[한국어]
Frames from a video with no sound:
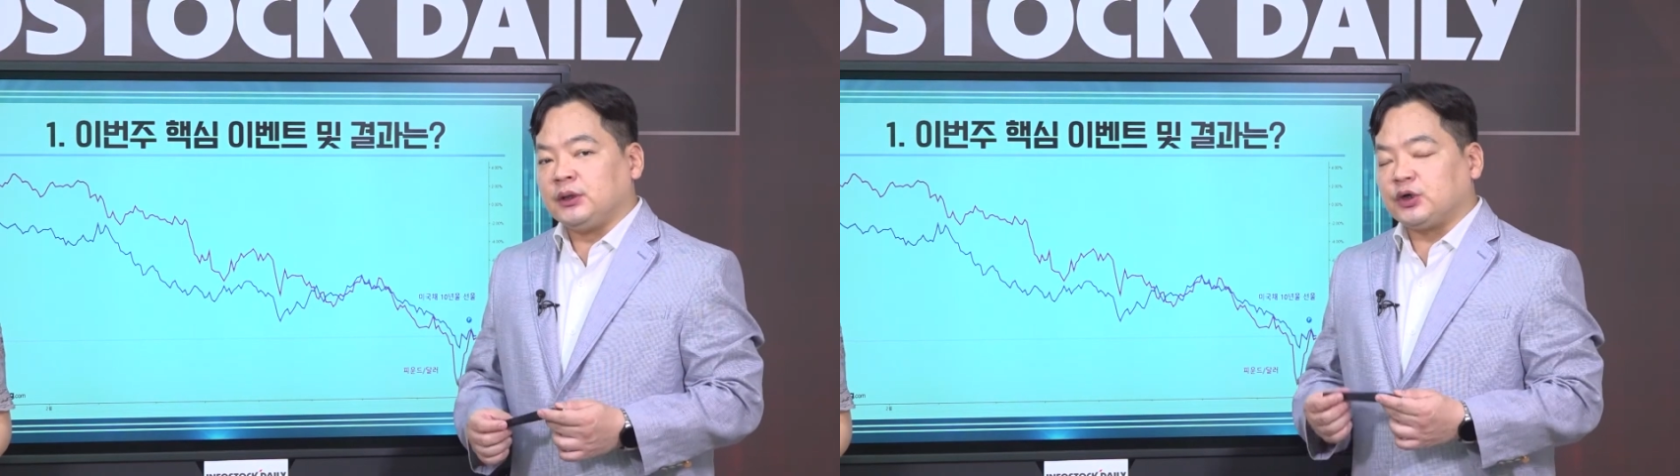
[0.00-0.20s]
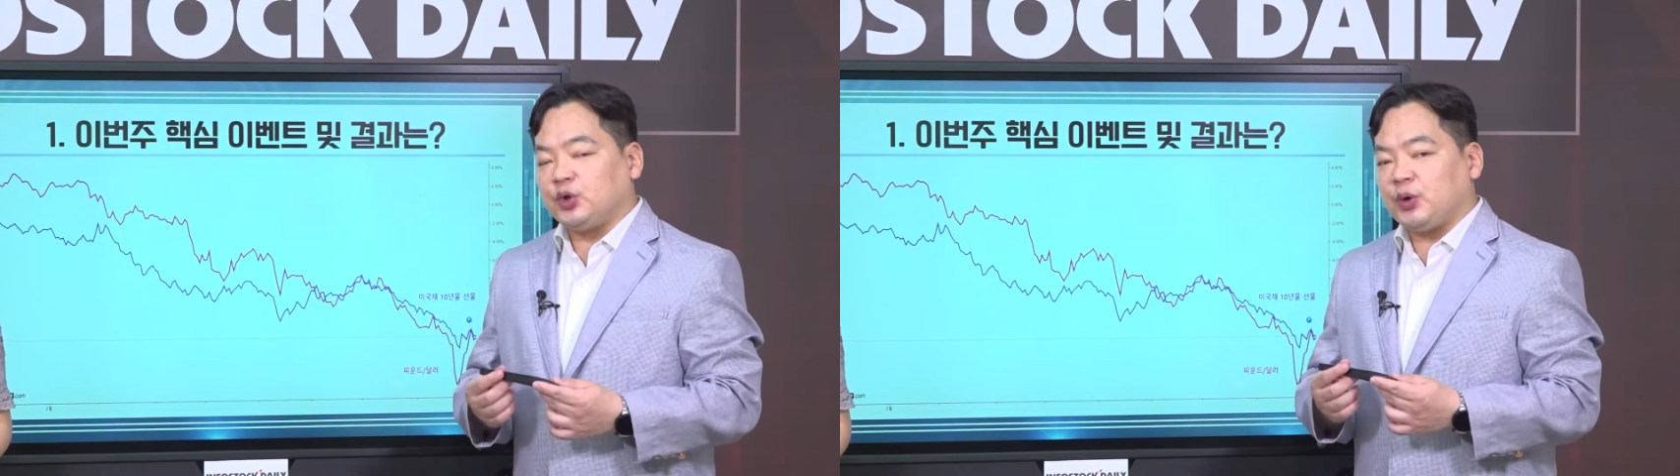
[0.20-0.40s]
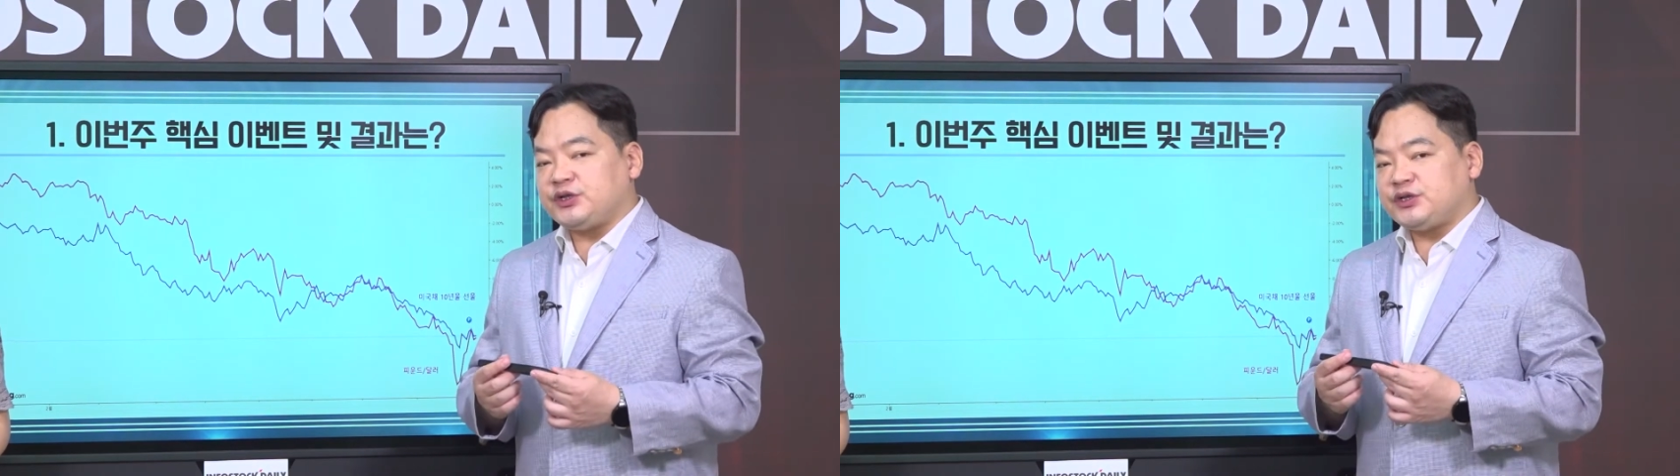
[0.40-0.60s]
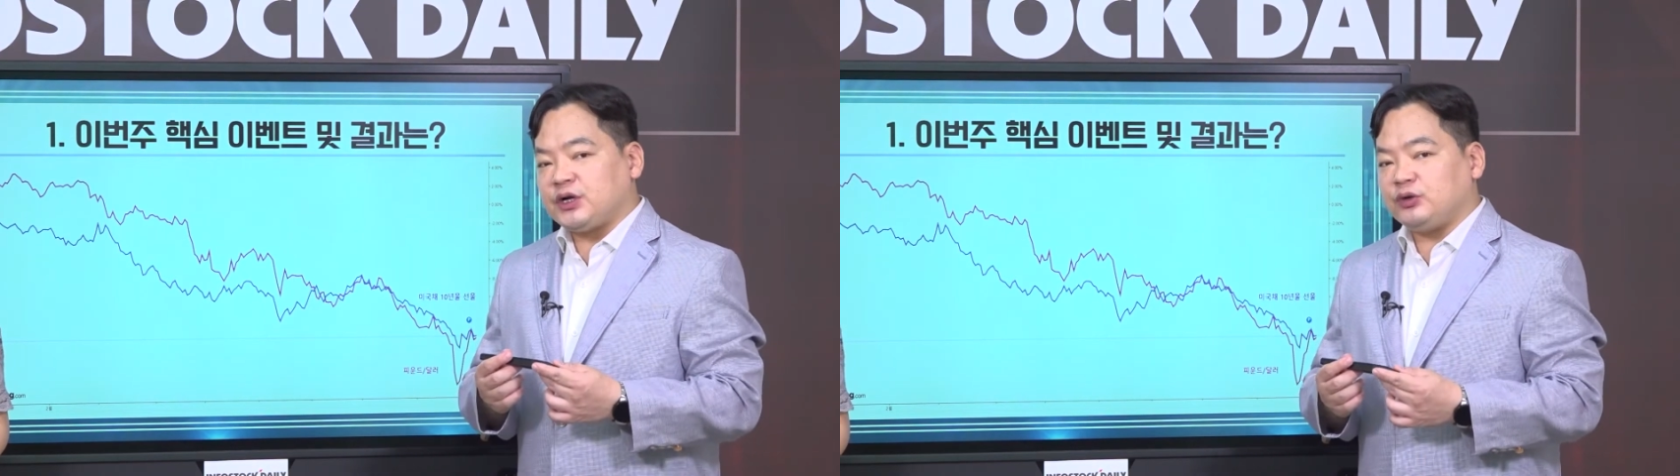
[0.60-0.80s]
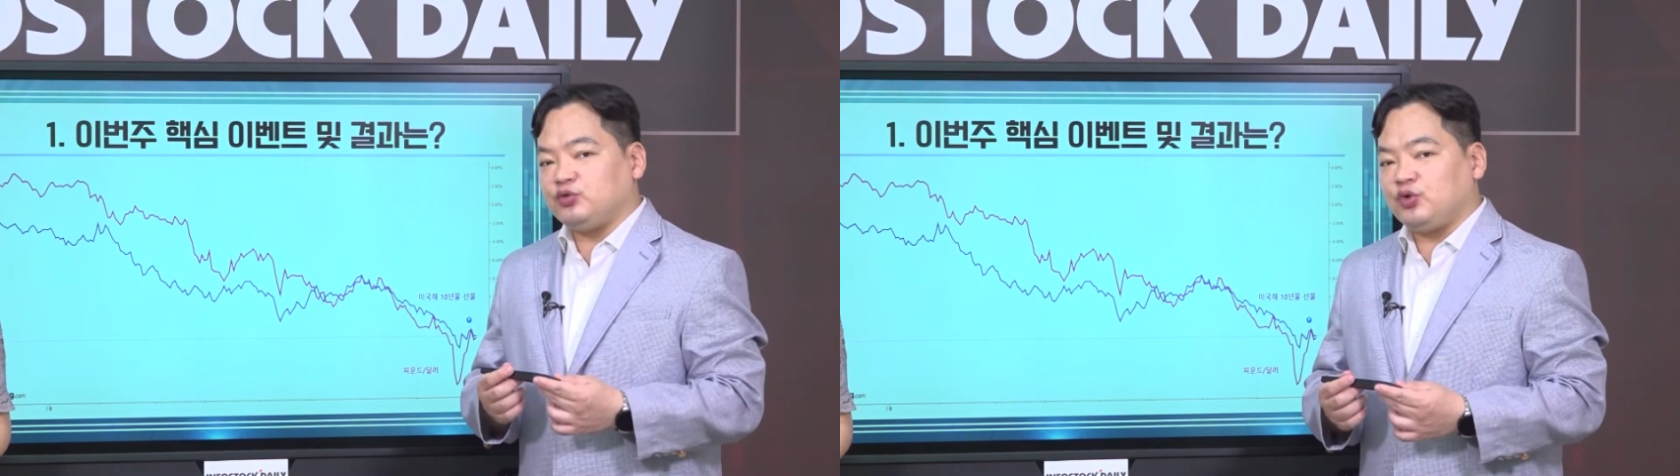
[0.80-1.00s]
그동안
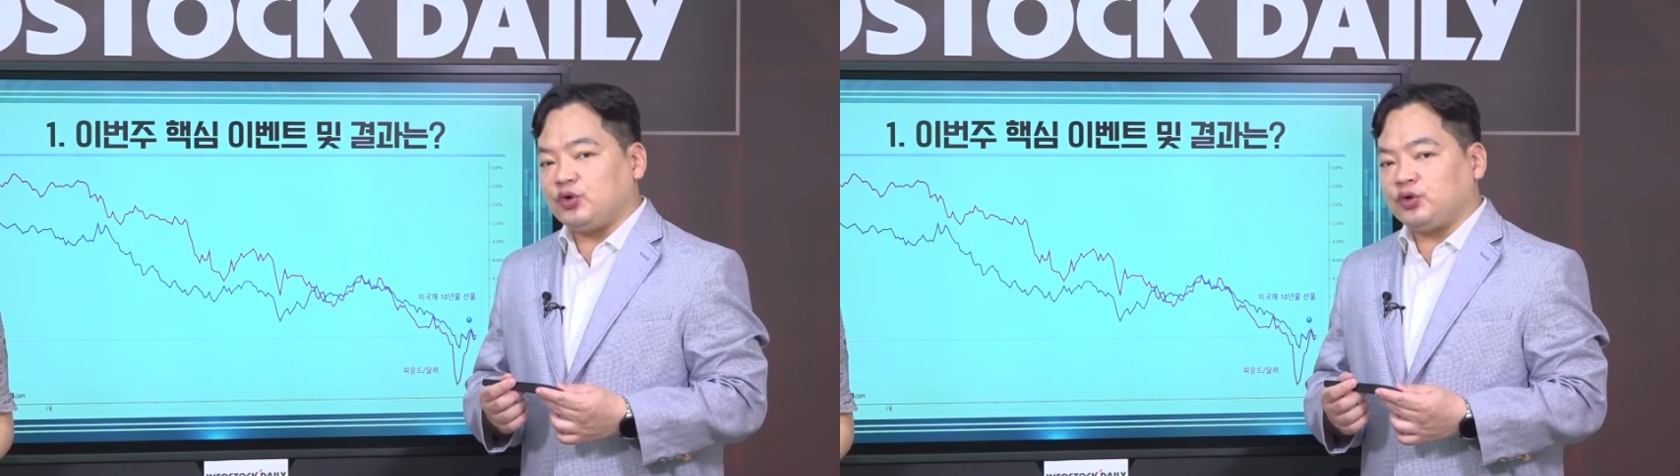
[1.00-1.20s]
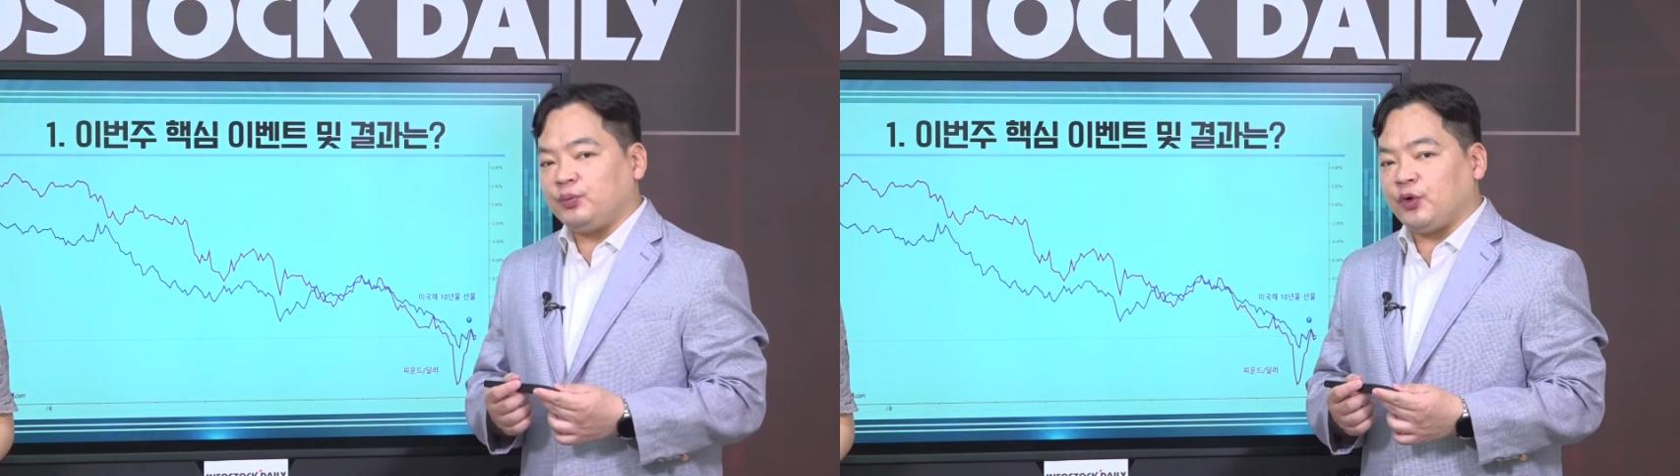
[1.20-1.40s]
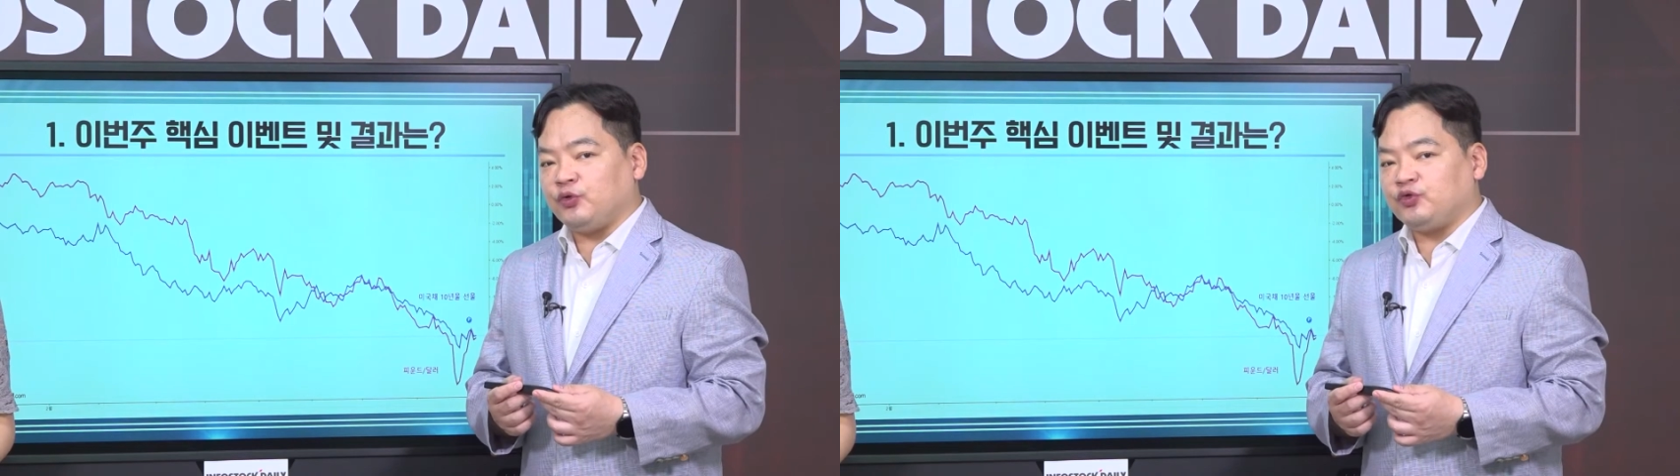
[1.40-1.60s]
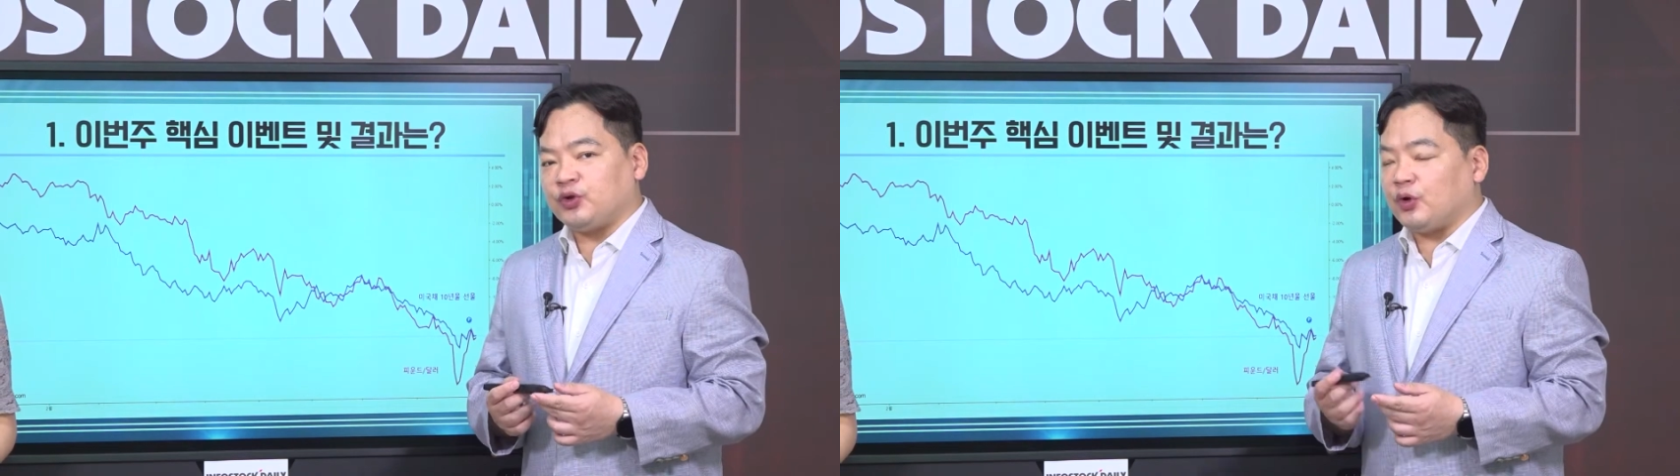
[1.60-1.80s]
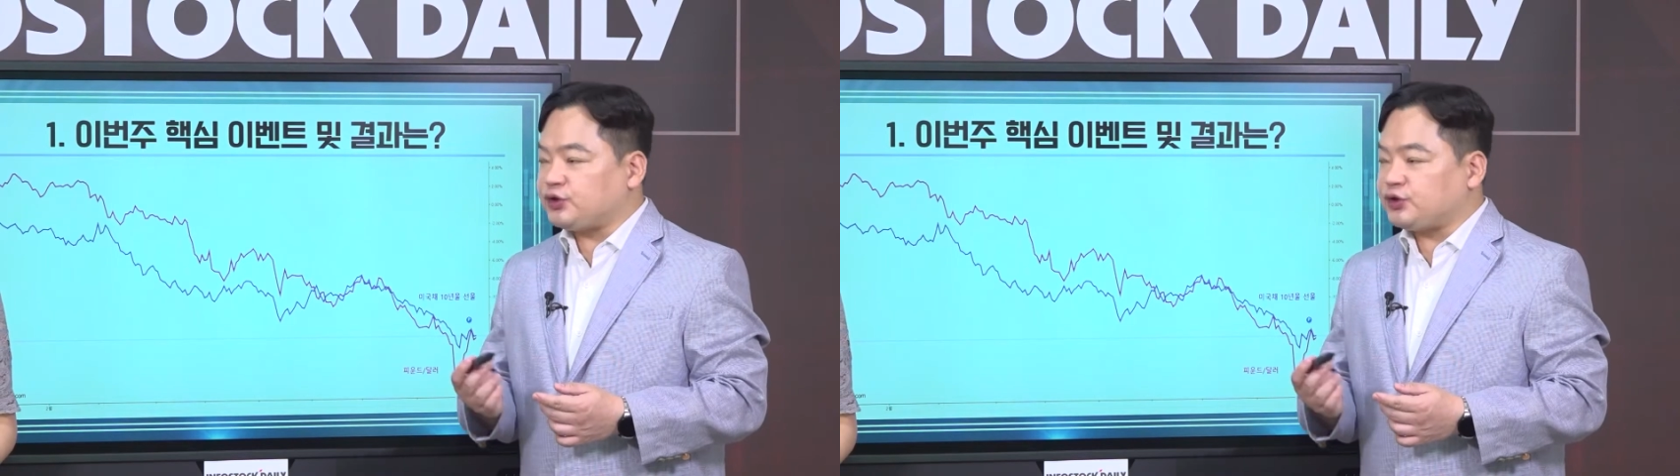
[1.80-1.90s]
시장을 눌렀던 변수가